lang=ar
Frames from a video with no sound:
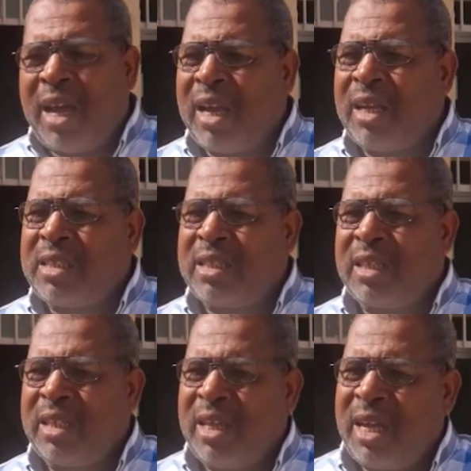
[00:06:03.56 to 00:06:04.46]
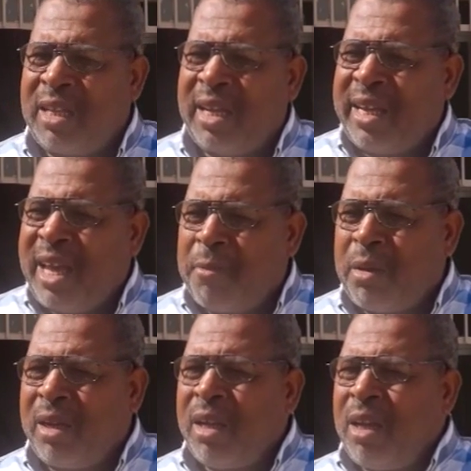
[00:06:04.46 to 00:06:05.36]
هل السيد هذا اللي
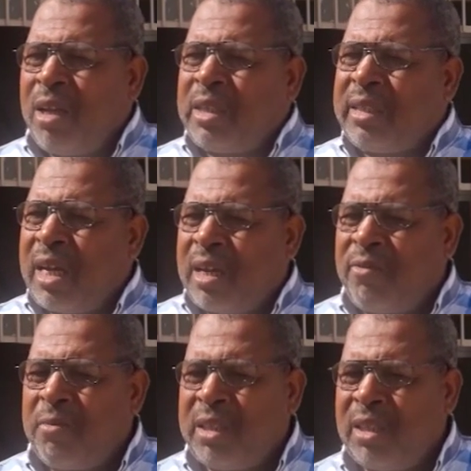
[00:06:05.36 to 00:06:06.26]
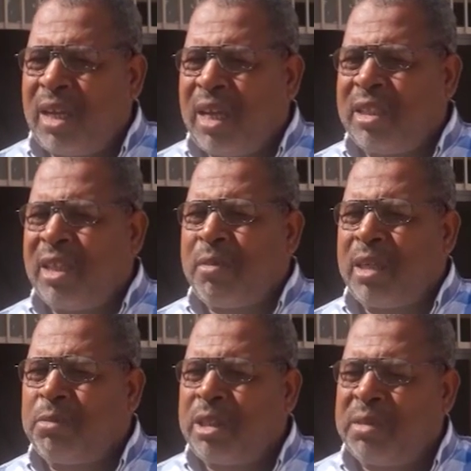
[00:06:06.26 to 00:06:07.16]
يعمل يساكن في المدينة القديمة
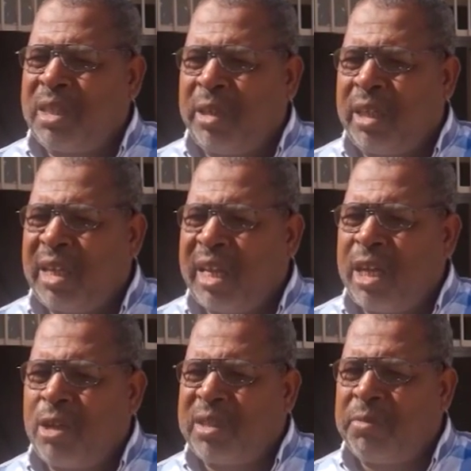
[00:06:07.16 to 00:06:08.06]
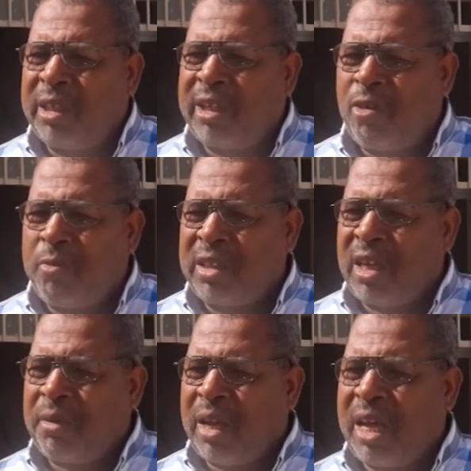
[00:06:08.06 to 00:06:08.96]
يمشي ب 70 كل يوم 70
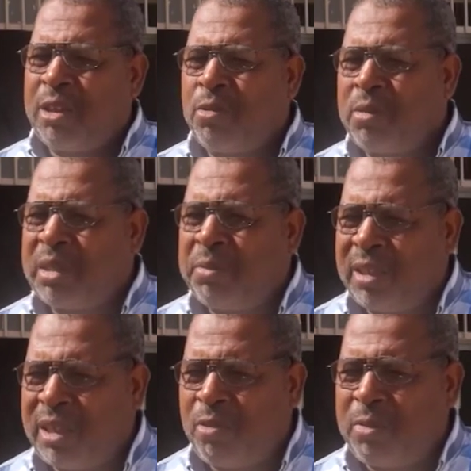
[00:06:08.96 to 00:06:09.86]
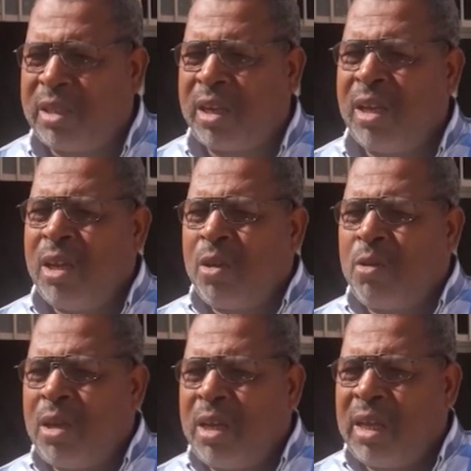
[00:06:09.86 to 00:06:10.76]
كيلومتر غادي و 70 كيلومتر
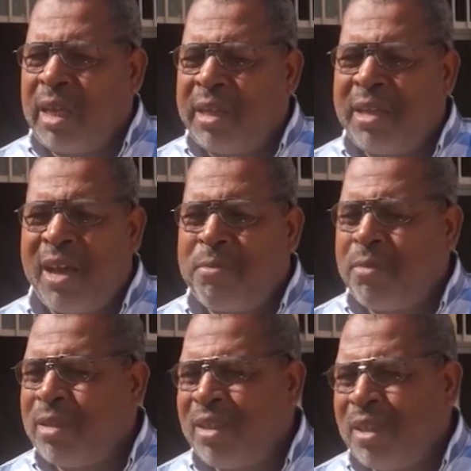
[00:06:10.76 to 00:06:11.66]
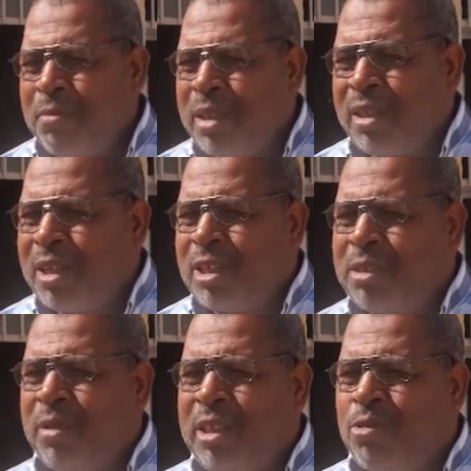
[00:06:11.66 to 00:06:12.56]
آه، إياب ما
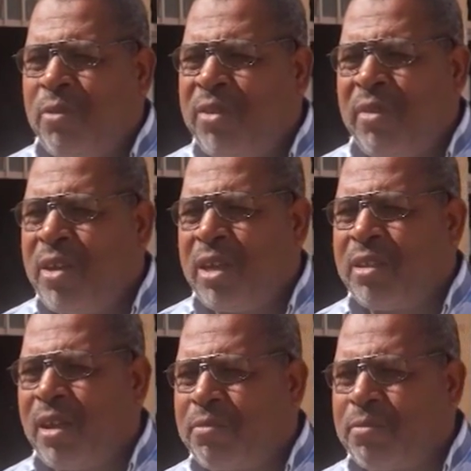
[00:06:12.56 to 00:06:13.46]
نظنش باللي تكون فيه فائدة